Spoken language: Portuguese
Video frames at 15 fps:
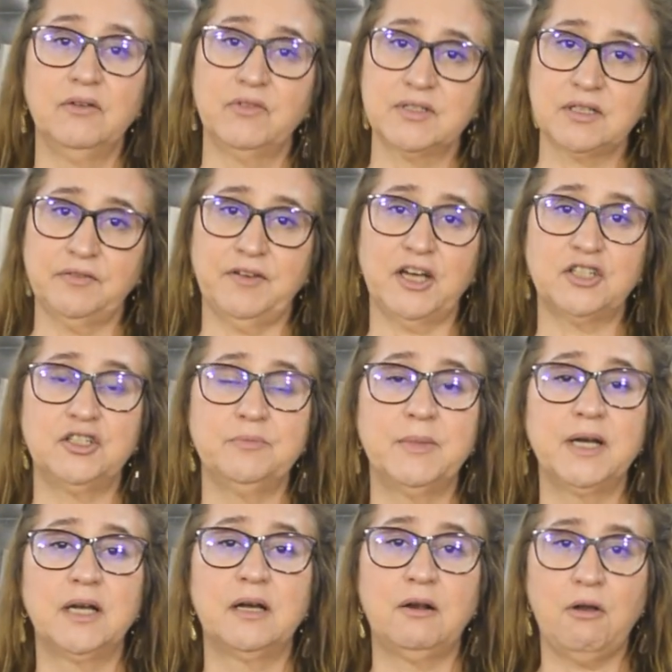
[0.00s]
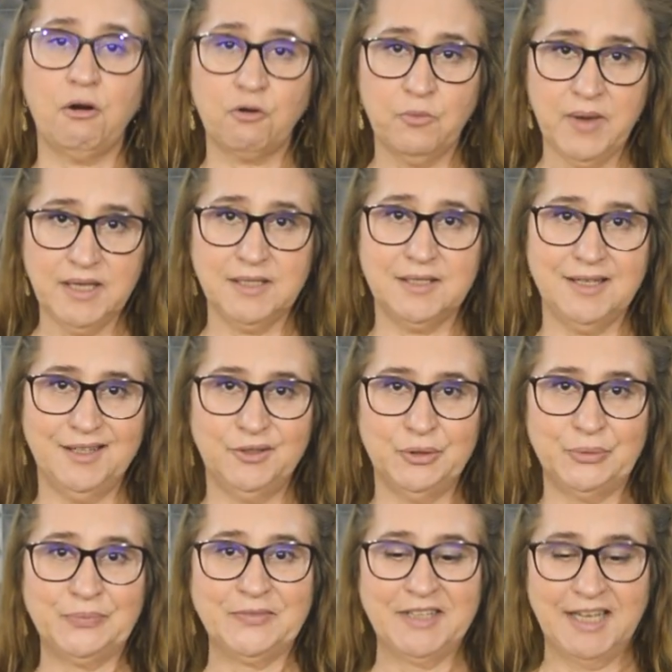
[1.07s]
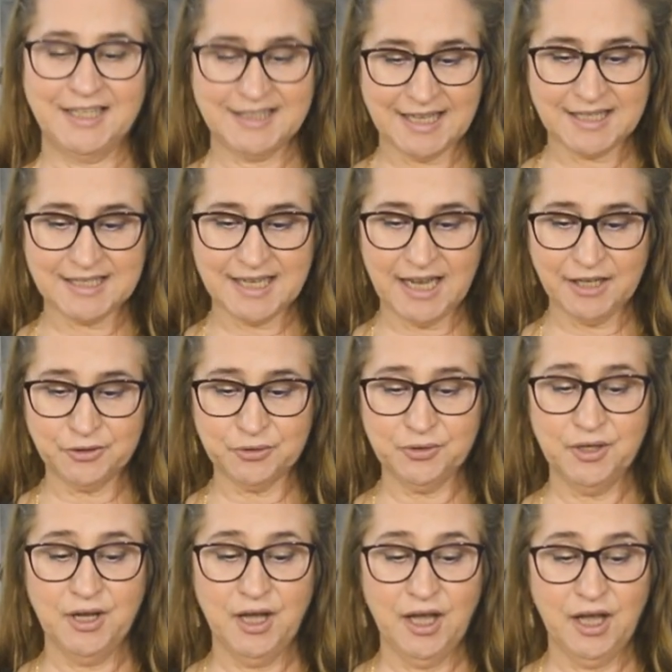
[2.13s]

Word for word: você faz de manhã logo bem cedo, tá certo?